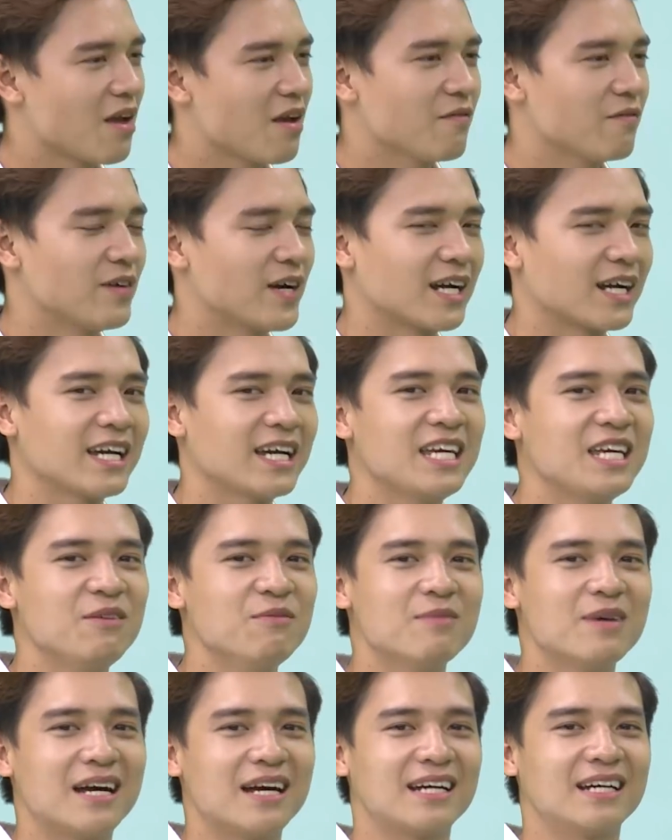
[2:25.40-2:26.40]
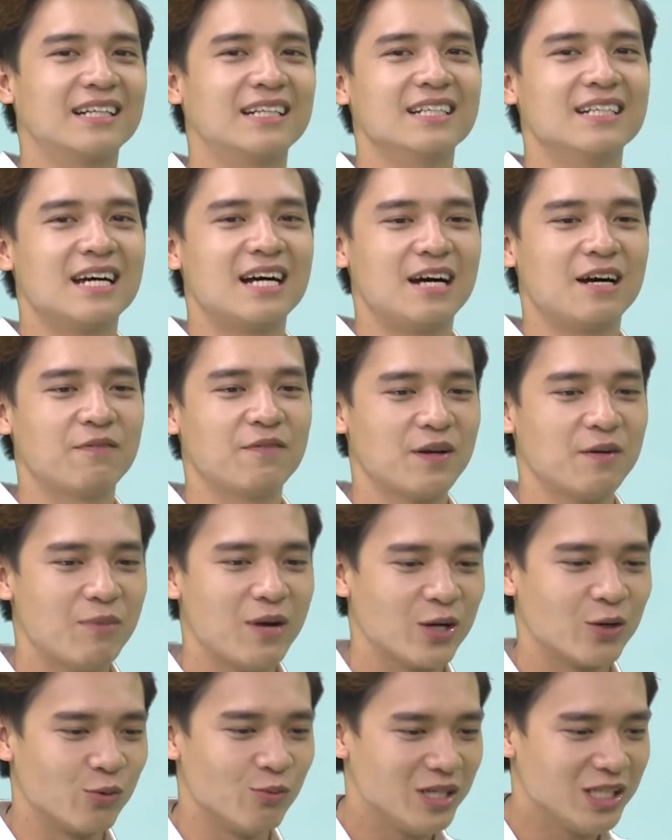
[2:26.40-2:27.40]
và khi mà uh, fanpage
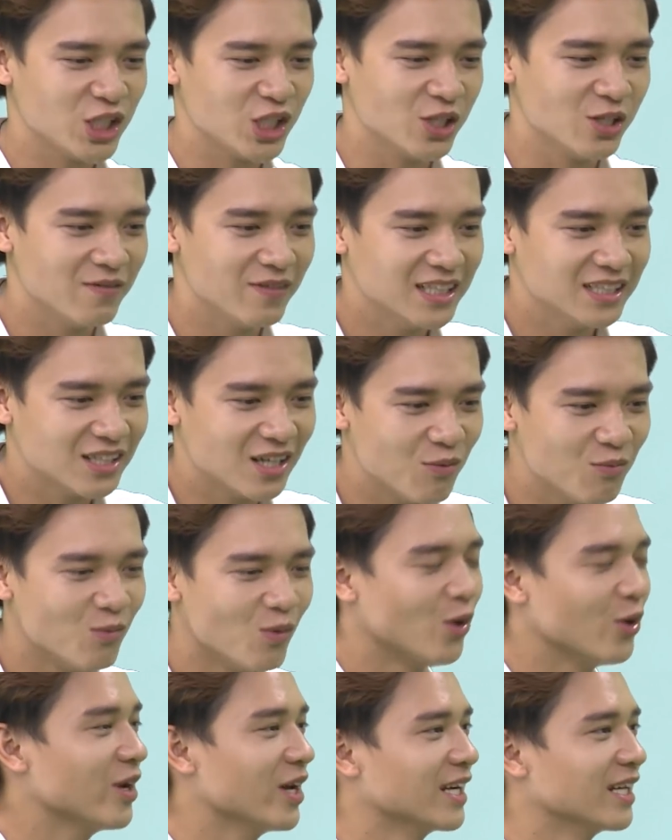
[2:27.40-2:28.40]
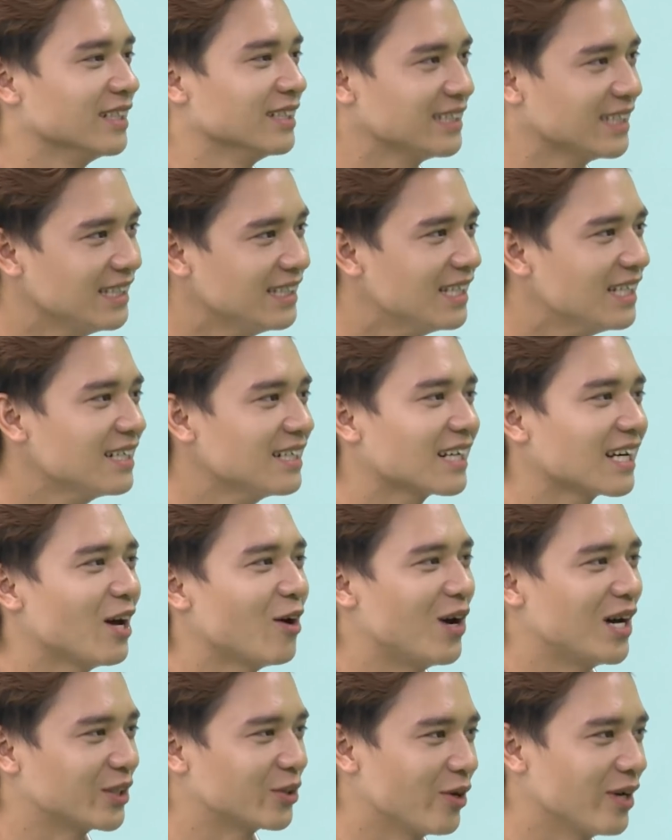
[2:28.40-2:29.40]
của Miss Universe công bố đề cử chính thức là
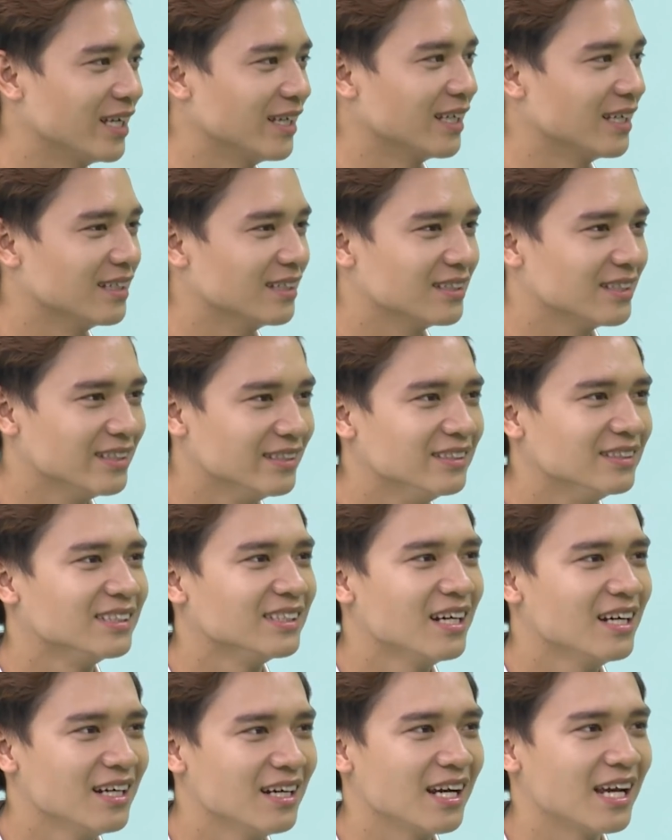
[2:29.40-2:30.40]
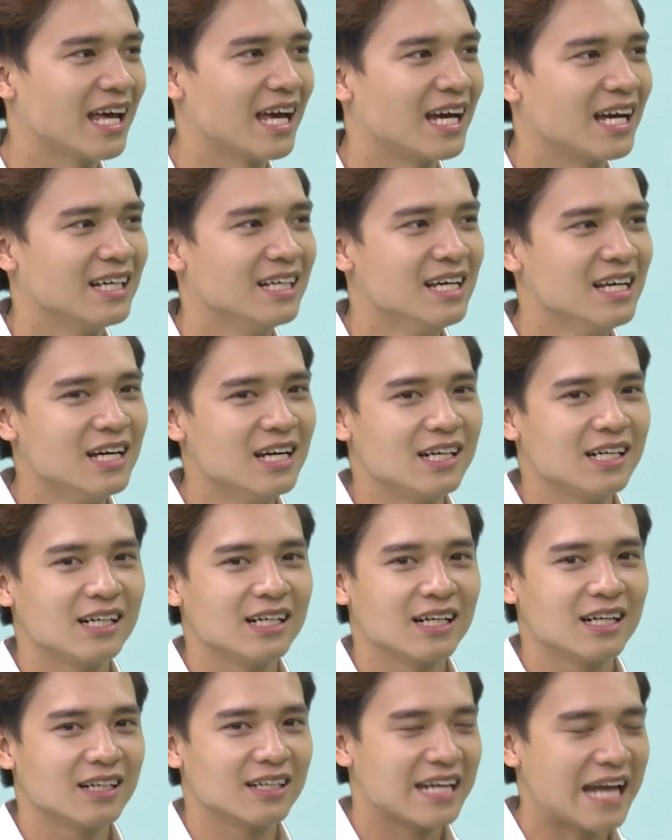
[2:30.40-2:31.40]
Hoàng Thùy thì dường như là
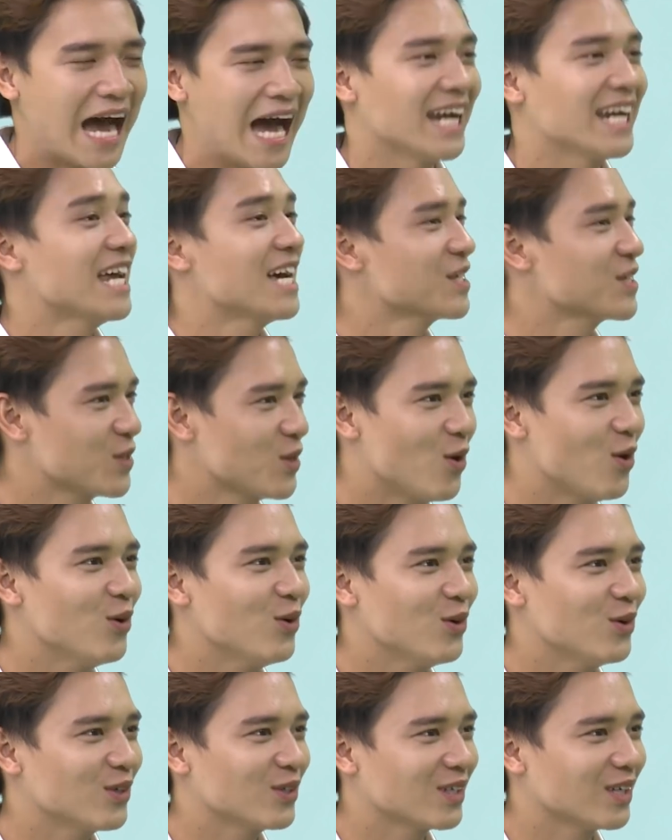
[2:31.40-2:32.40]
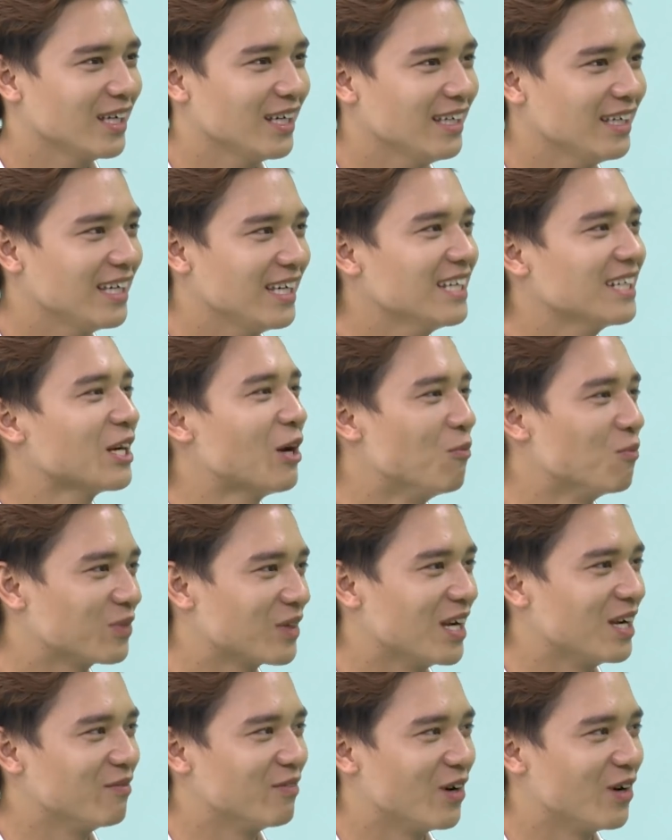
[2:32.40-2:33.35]
đại đa số ý kiến đồng tình và